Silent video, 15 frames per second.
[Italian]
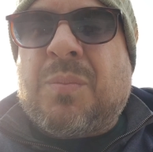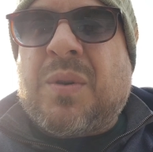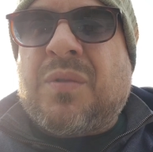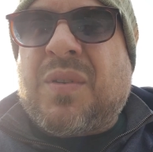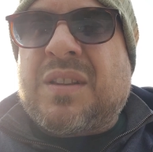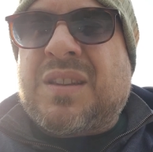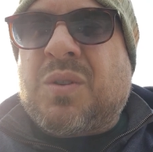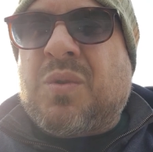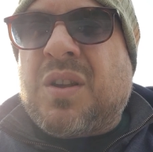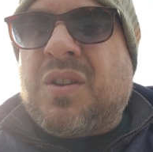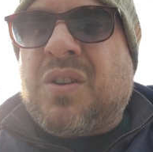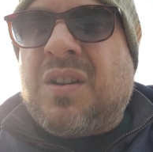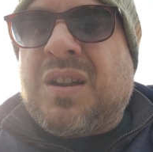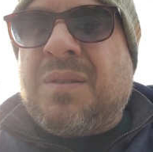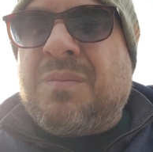poi fate quel
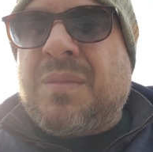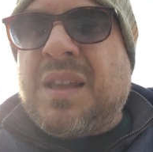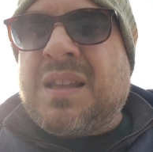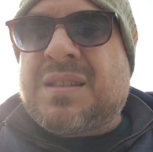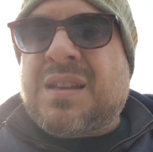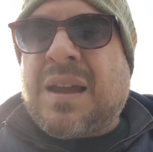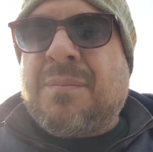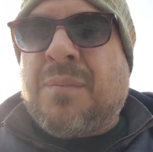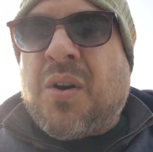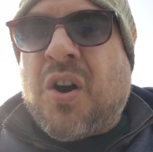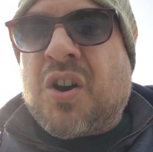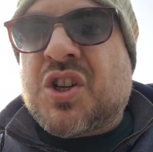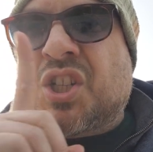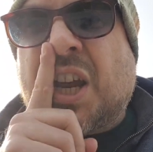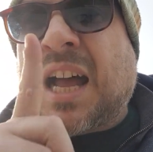gol in mischia e
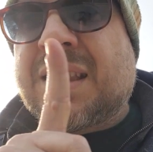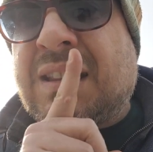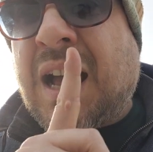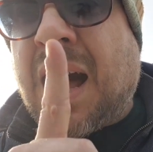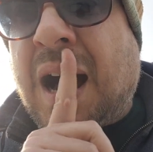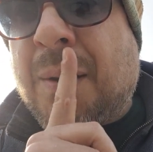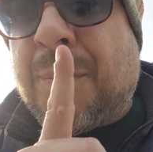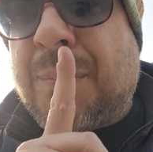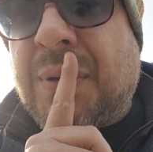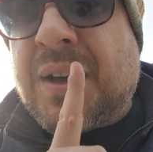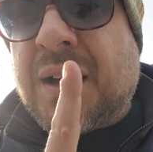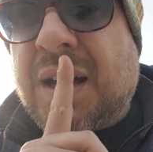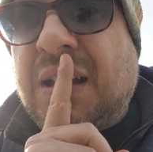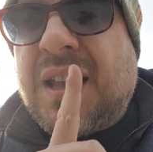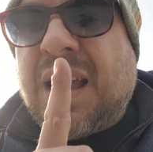mo shut
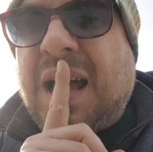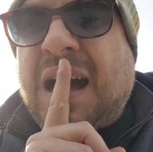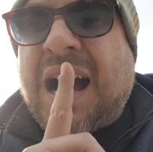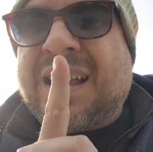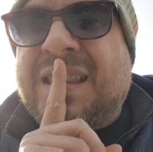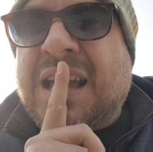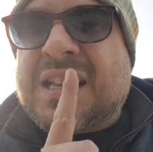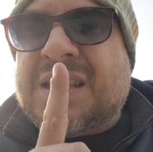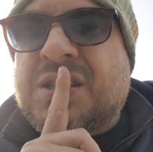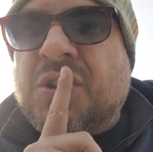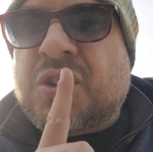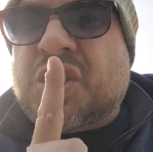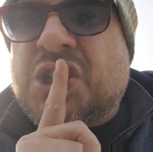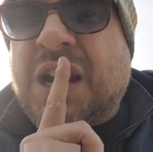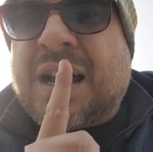up!
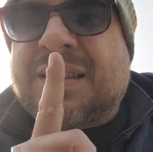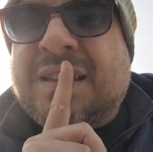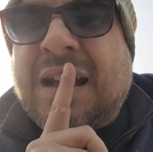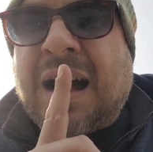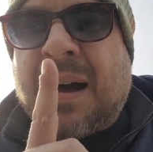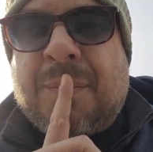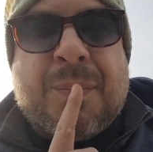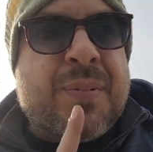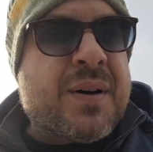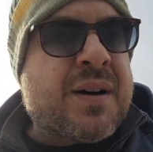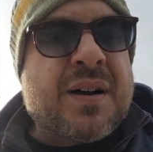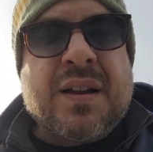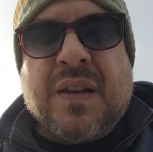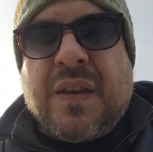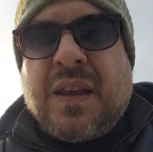Adesso shut
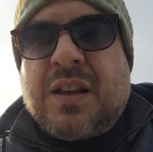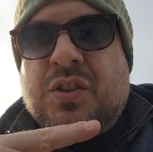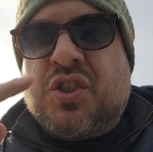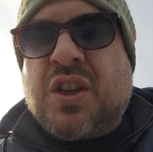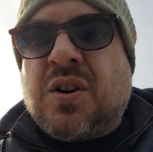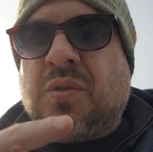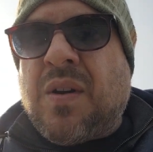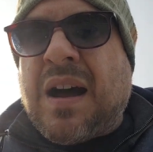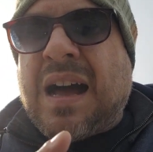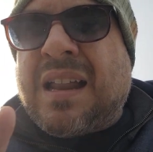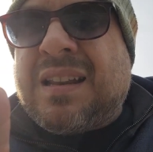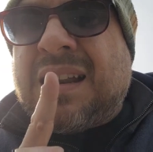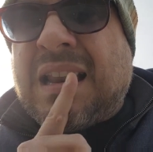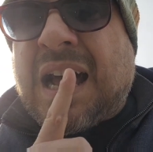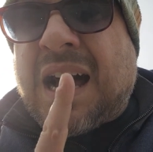up!
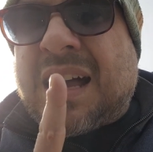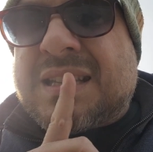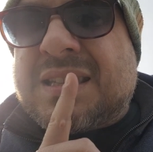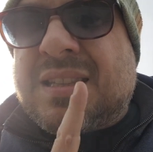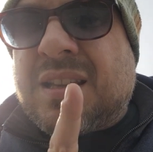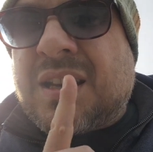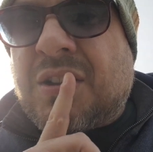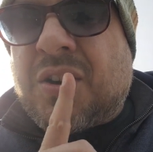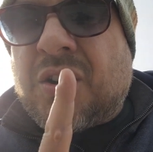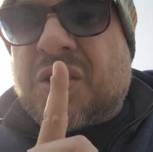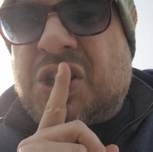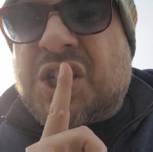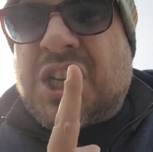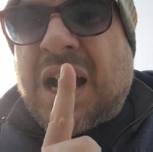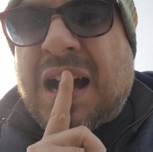Genuani, Lastrico,
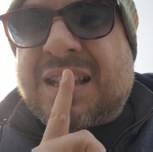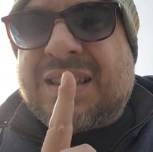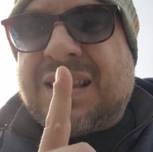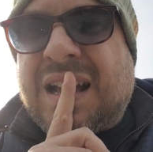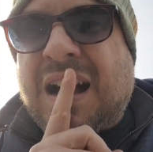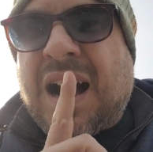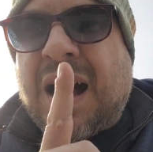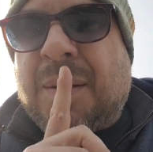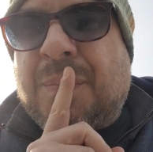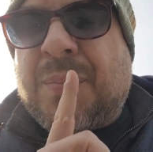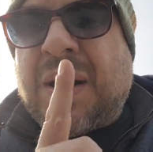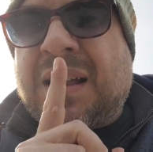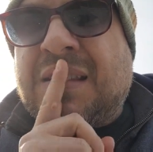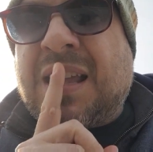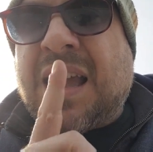shut up
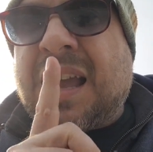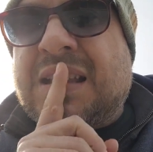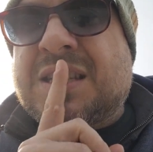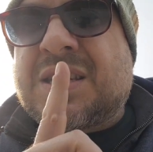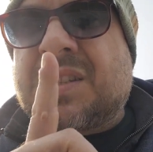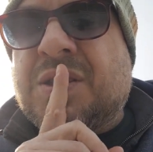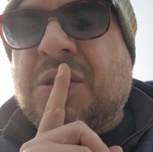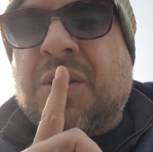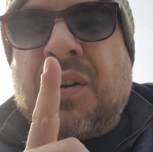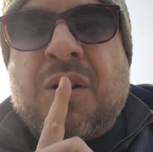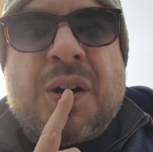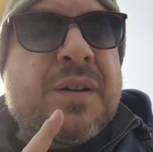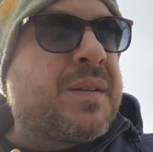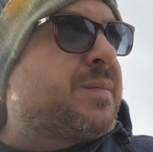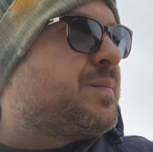
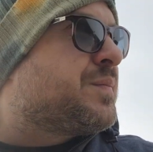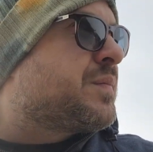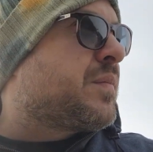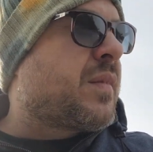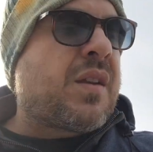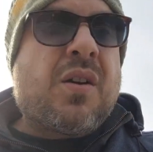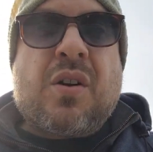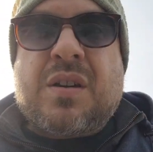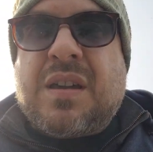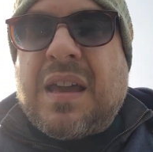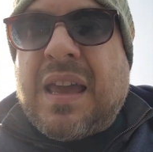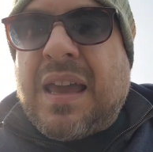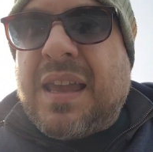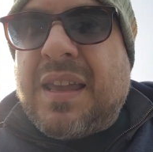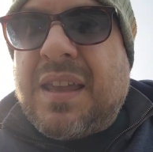adesso!
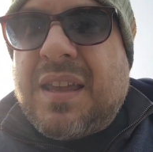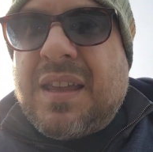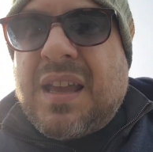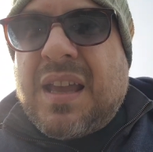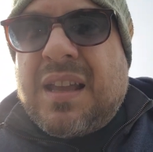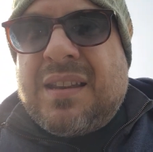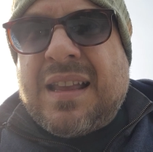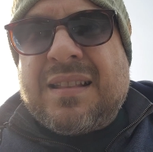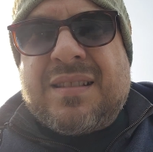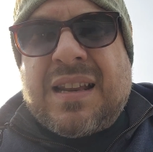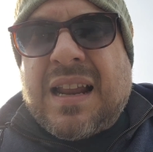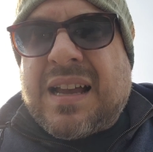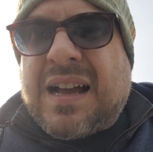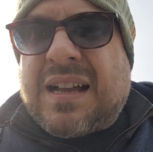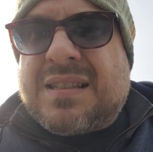Ok? Niente
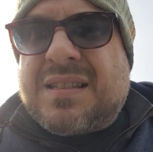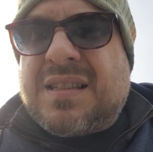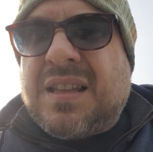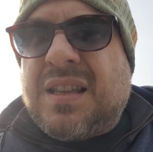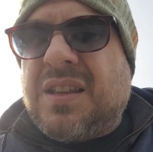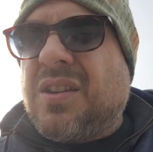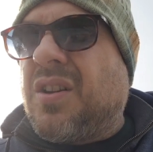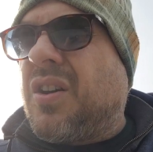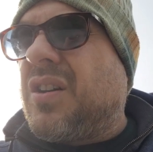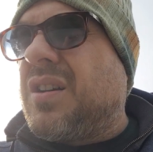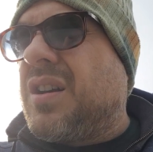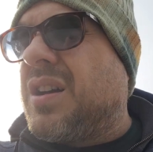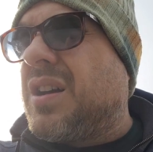ragazzi, io